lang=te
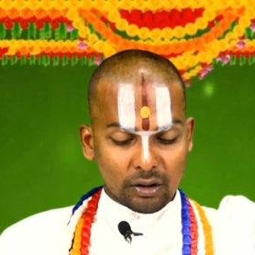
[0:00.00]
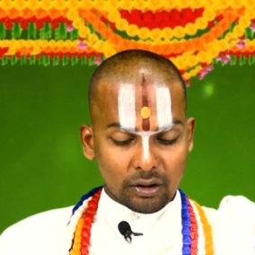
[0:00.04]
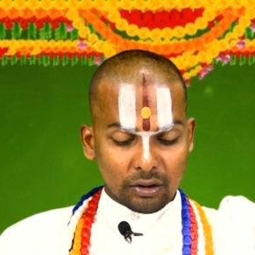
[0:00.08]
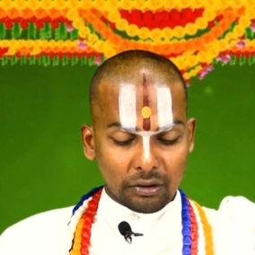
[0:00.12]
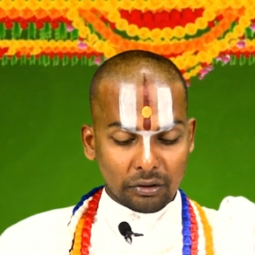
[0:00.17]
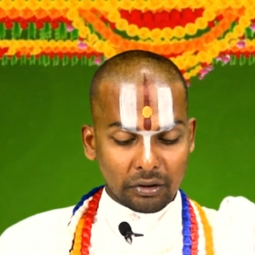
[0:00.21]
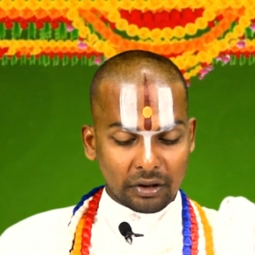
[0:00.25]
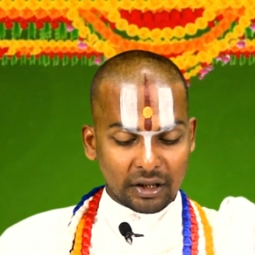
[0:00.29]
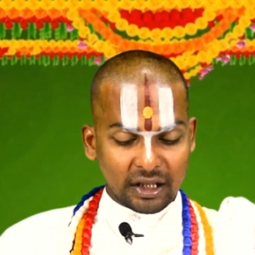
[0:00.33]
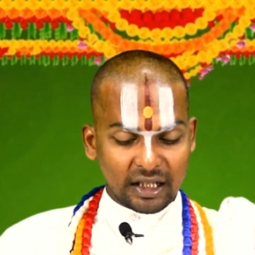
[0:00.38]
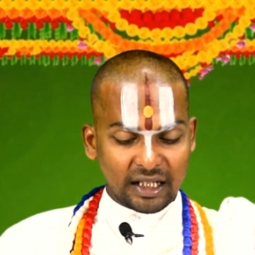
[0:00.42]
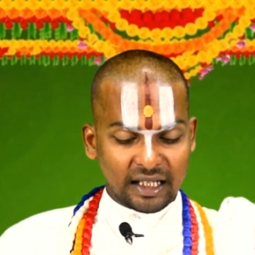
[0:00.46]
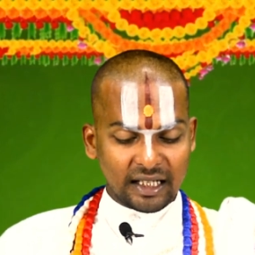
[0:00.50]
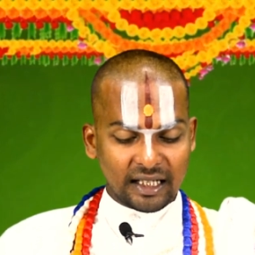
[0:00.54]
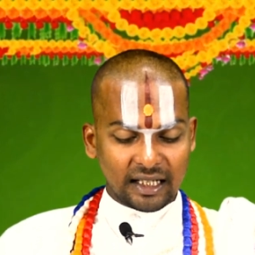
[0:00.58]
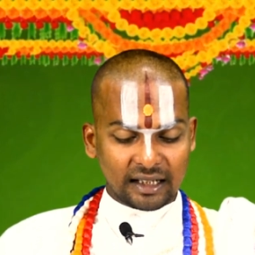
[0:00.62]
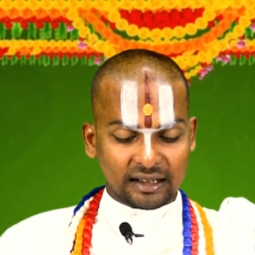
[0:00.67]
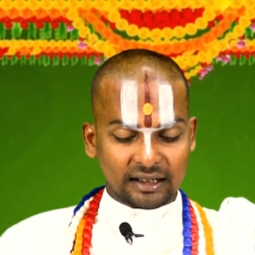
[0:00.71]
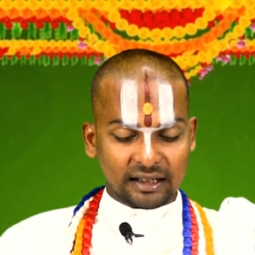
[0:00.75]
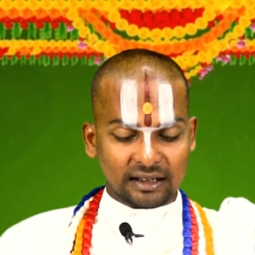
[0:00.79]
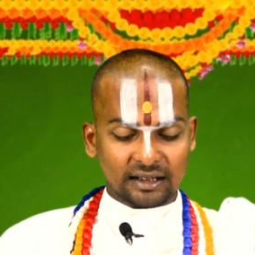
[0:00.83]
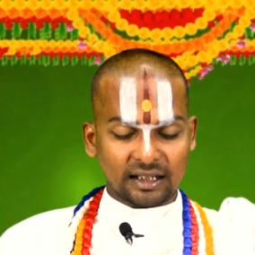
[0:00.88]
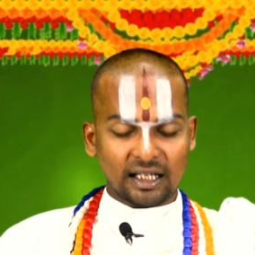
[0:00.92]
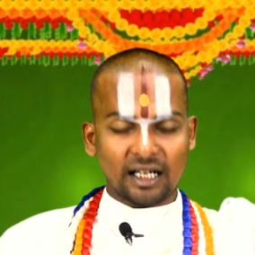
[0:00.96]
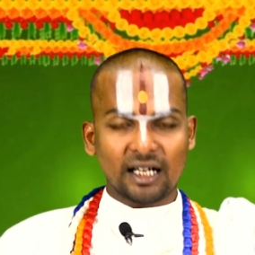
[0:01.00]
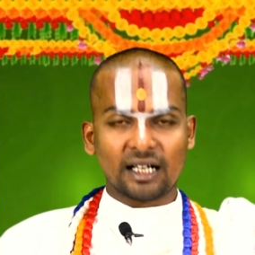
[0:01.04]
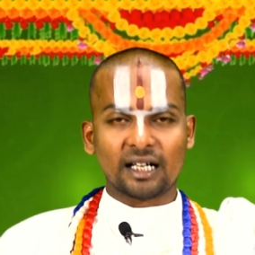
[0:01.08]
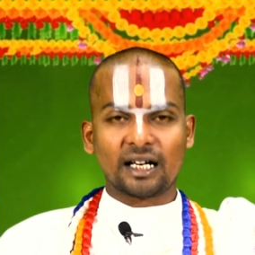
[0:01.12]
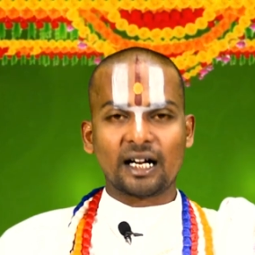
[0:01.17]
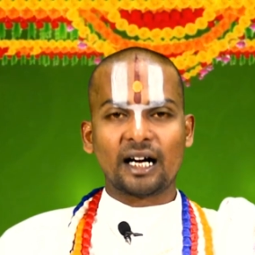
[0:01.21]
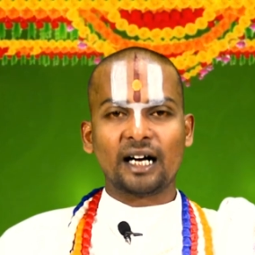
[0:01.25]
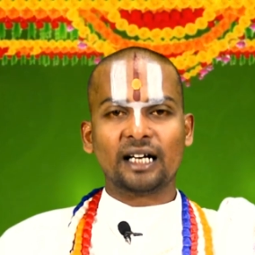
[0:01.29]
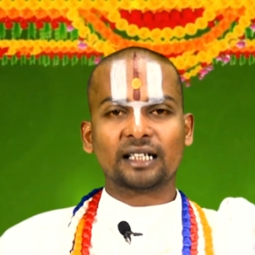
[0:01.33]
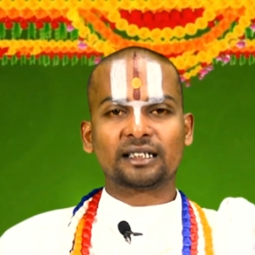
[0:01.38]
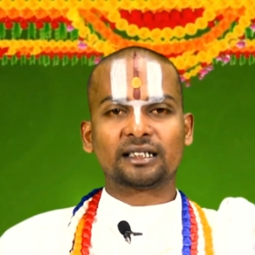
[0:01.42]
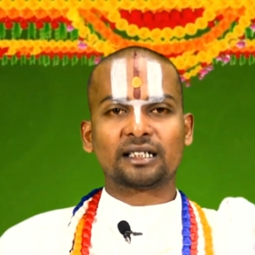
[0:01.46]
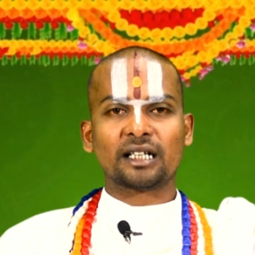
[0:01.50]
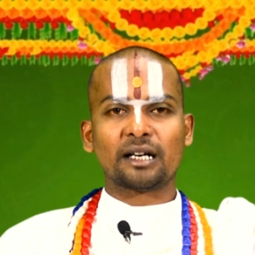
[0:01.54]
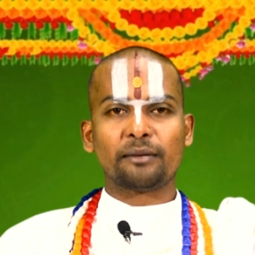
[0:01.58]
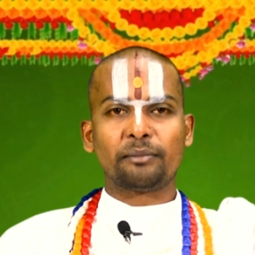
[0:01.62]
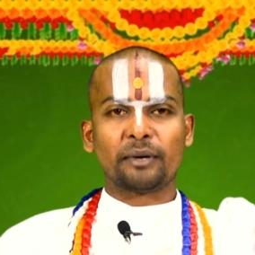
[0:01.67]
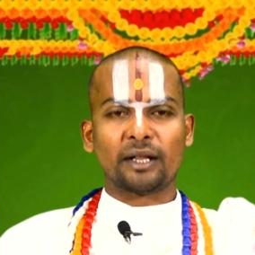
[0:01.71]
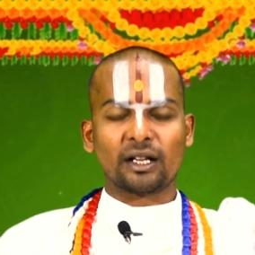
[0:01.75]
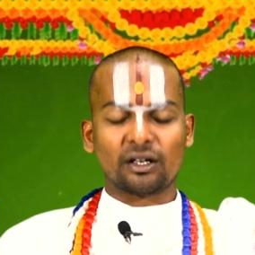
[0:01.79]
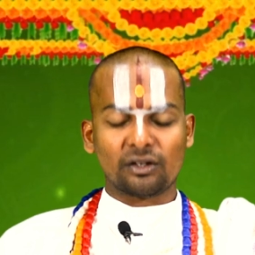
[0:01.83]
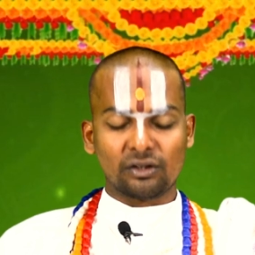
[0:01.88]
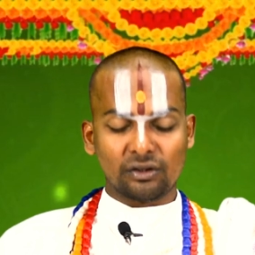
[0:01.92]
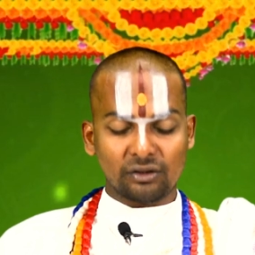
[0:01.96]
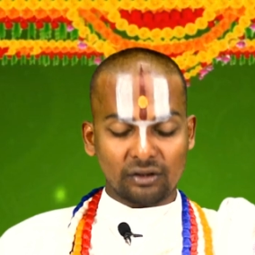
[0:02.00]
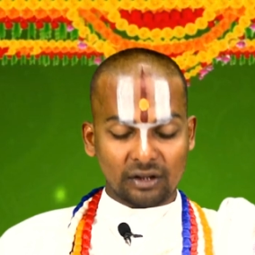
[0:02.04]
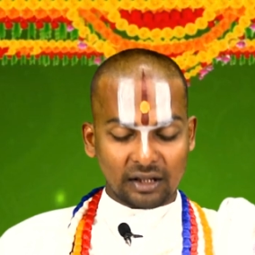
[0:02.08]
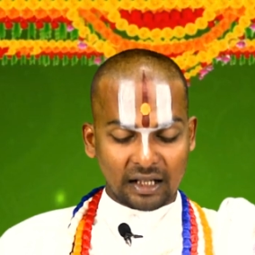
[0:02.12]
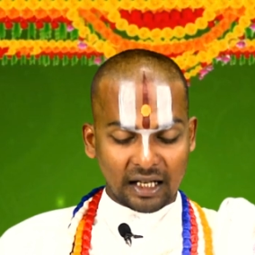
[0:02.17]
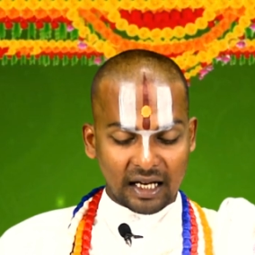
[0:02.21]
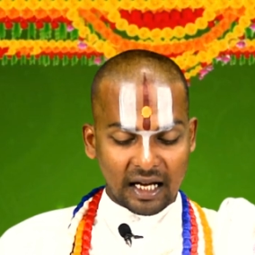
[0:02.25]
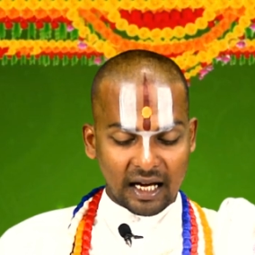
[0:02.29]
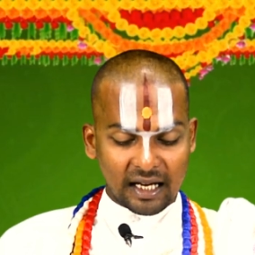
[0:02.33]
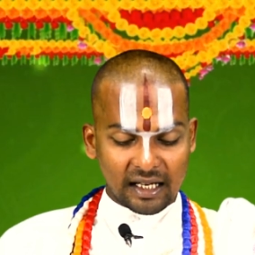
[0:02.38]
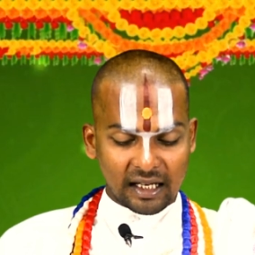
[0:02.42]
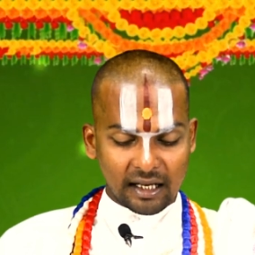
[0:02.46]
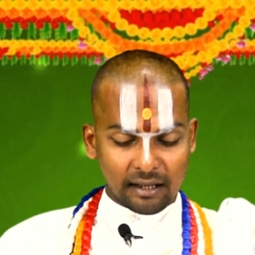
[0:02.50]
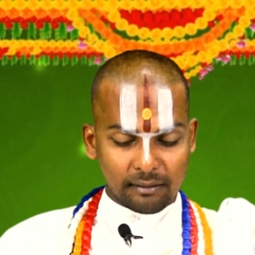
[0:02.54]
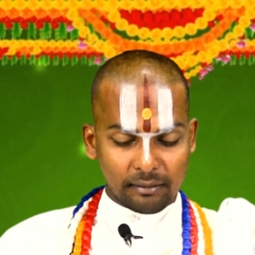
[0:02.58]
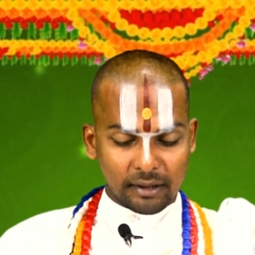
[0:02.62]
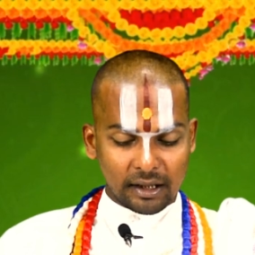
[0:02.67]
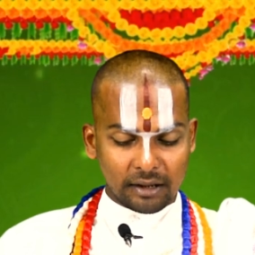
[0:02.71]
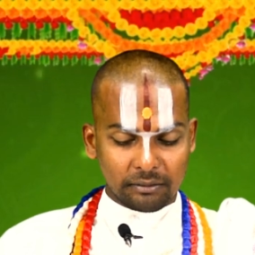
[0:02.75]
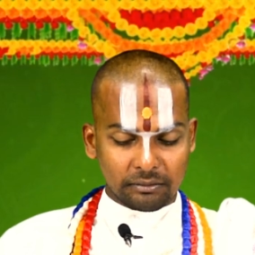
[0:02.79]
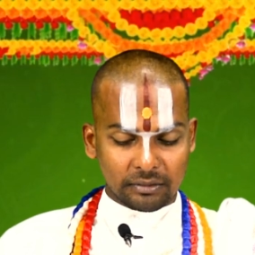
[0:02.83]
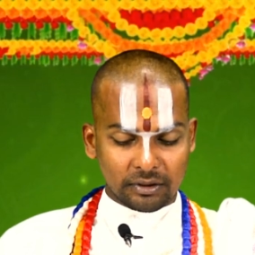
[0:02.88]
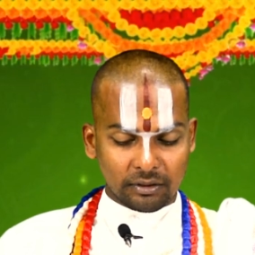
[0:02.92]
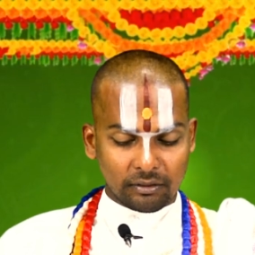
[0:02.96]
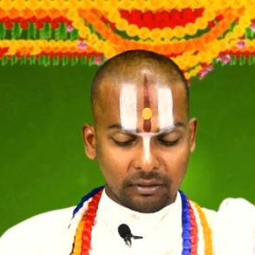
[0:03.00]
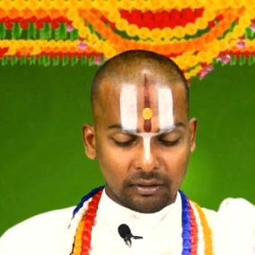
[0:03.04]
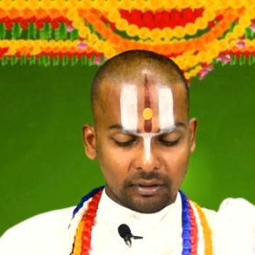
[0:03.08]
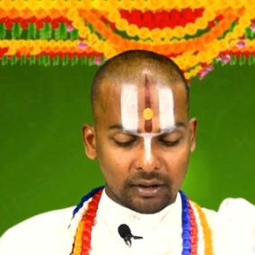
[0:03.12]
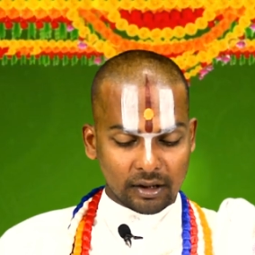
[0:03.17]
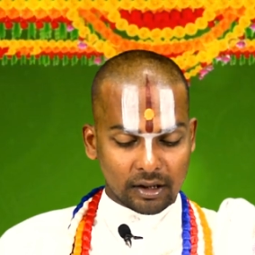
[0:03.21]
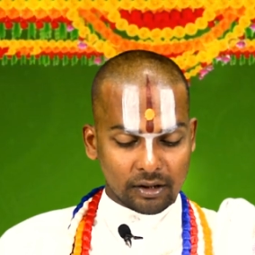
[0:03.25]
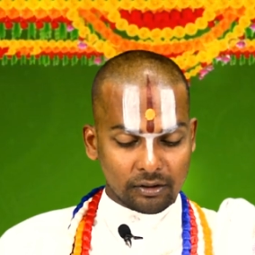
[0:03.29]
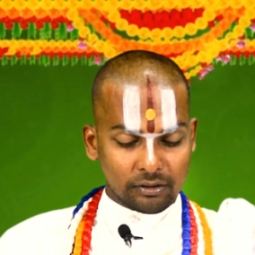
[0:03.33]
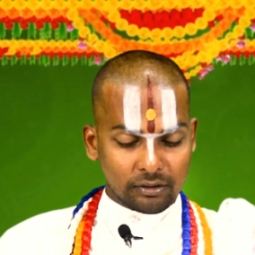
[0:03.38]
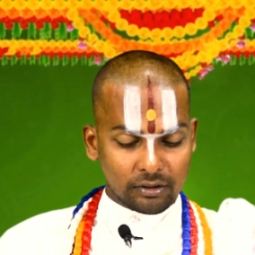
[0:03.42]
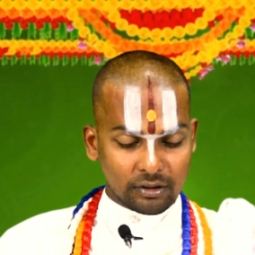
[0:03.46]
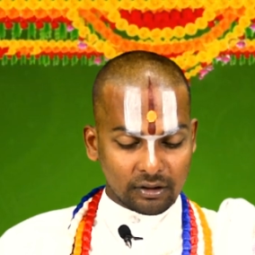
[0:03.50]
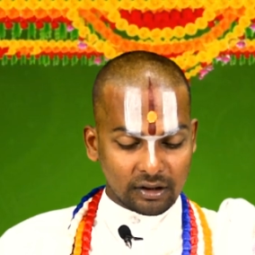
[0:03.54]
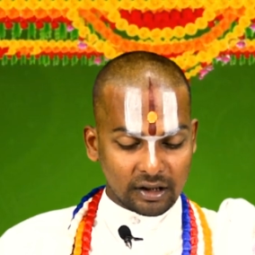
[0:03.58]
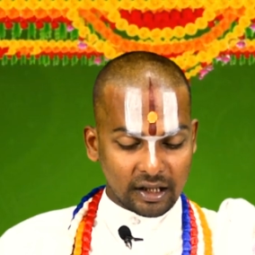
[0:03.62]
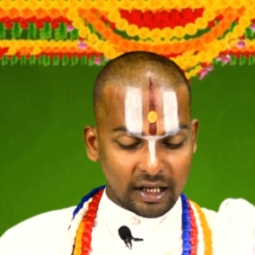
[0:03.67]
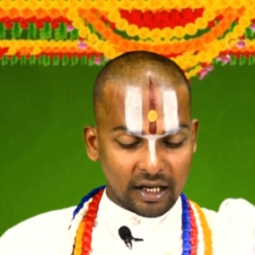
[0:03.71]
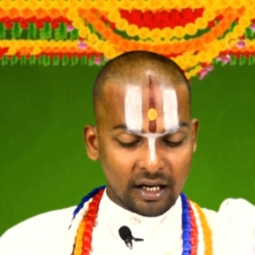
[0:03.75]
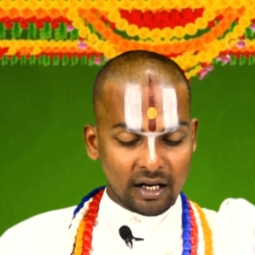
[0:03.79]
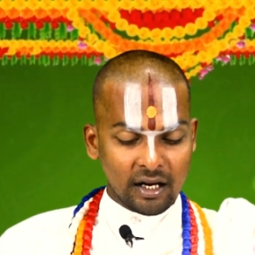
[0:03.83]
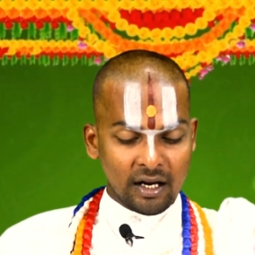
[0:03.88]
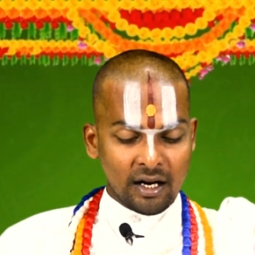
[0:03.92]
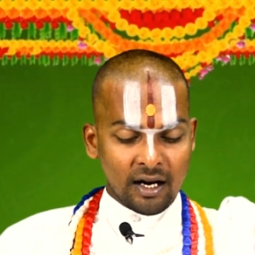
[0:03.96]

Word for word: రోహిణి నక్షత్రం రాత్రి పదకొండు గంటల నలభై నిమిషంల వరకు ఉంటుంది